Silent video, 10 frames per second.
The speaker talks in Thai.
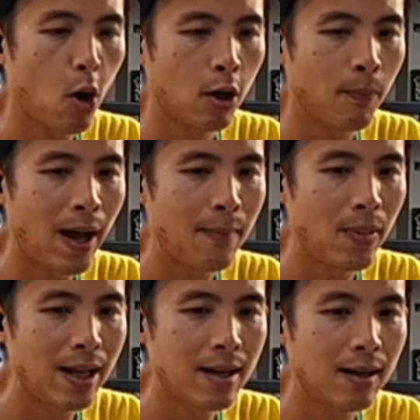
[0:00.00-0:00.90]
ผ่อนไป
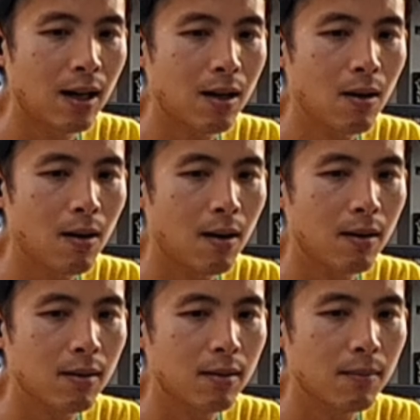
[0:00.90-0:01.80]
ปีหนึ่งแล้วก็
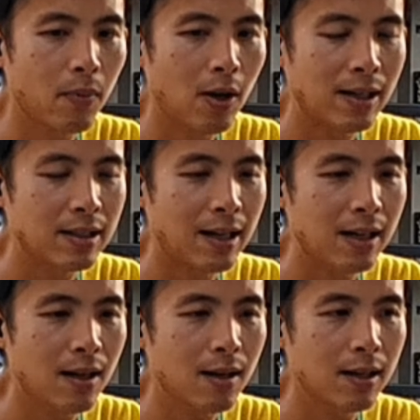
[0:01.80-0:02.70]
พอหลังจาก
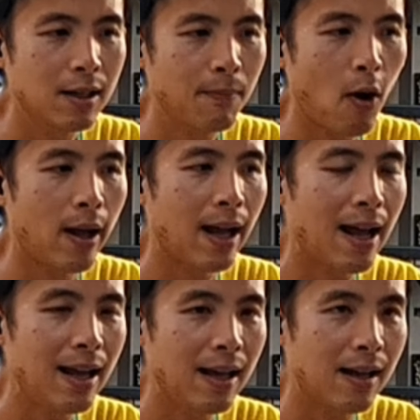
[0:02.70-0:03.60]
นั้นก็คือปล่อย
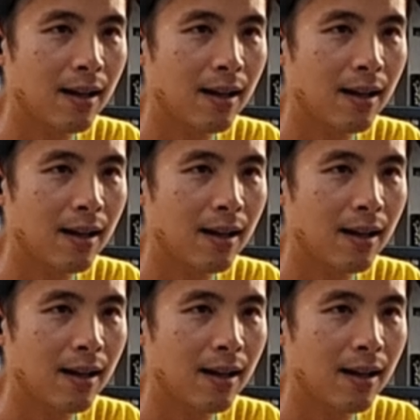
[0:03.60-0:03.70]
ให้